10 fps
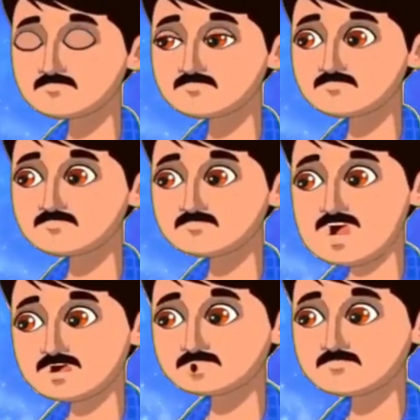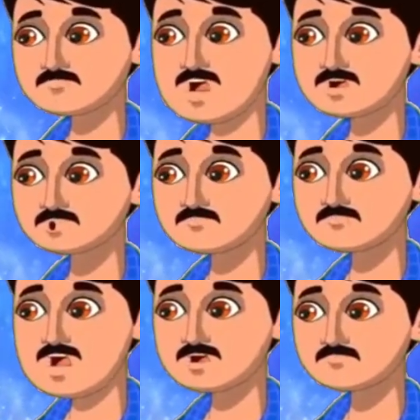आज बाबा ने
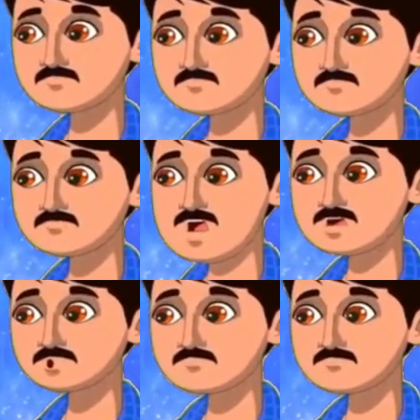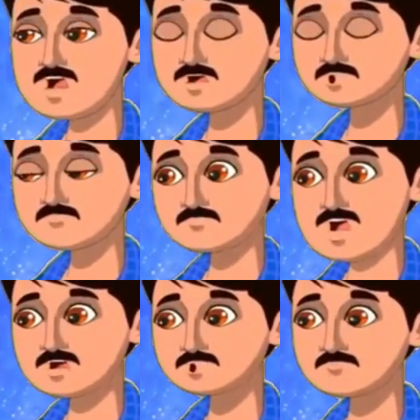शीतल शर्मा जी के सपने में
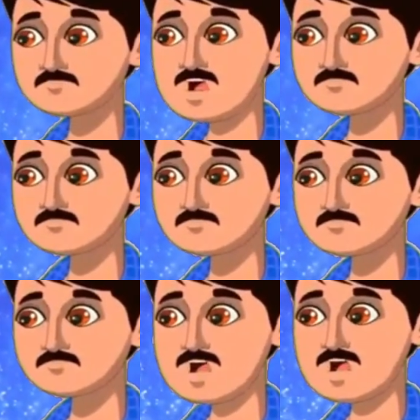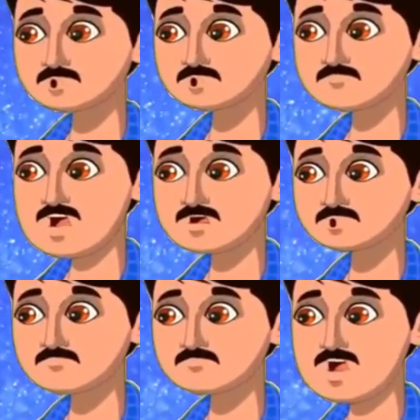आकर यही बात
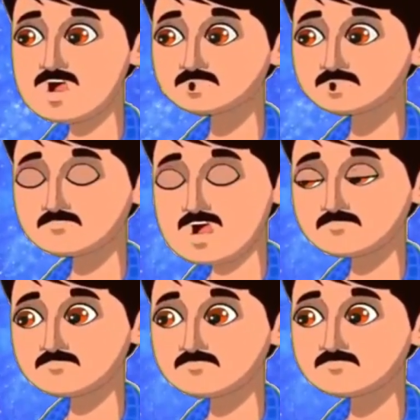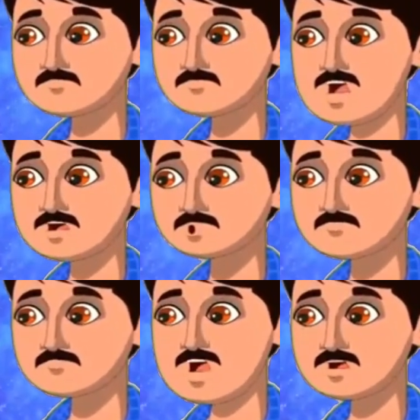कहे कि अन्नदान कर
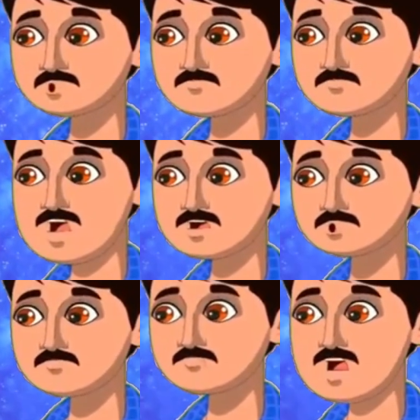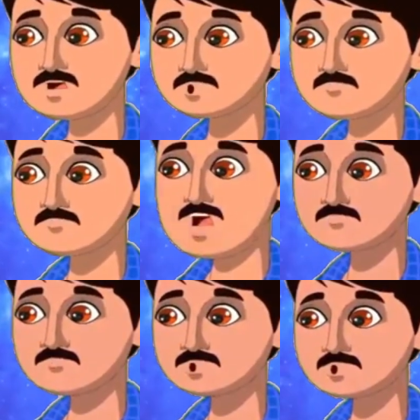अन्नदान कर
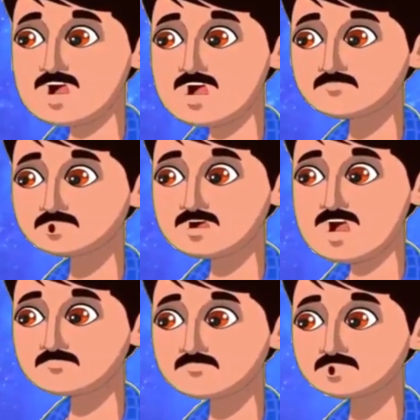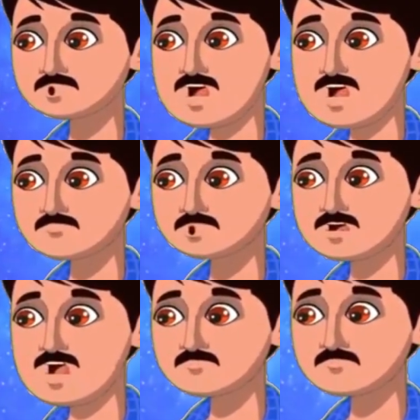आप खुद ही सुन
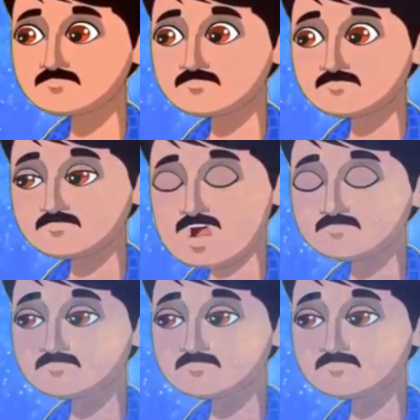लीजिए आज के